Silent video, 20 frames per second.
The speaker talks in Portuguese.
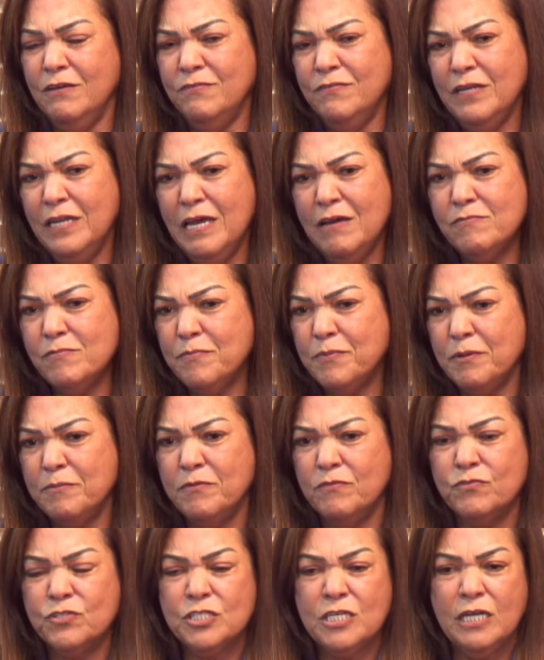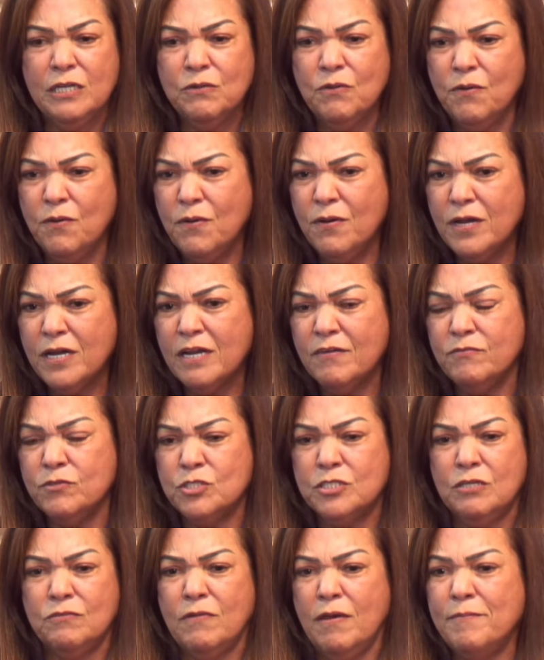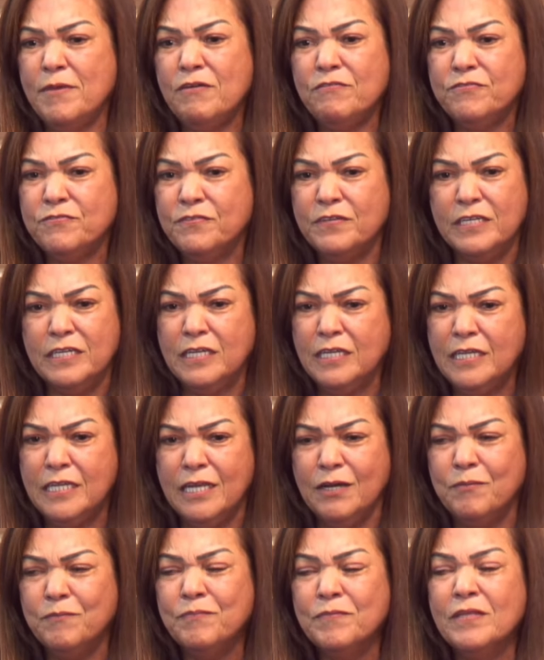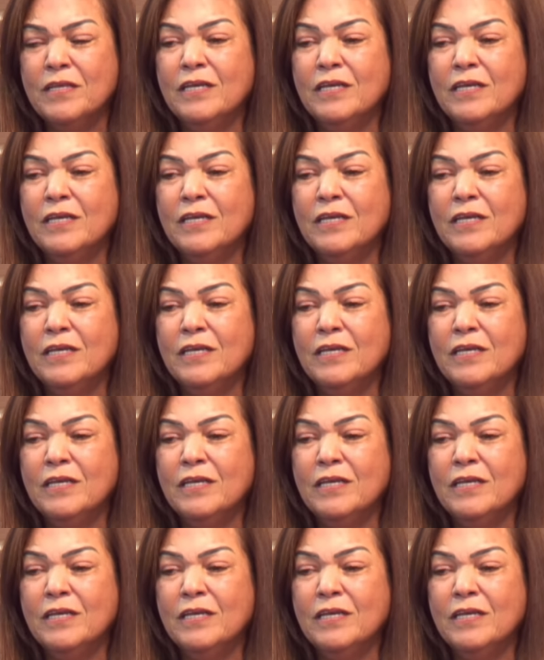falava para mim: você é louca, você não é minha filha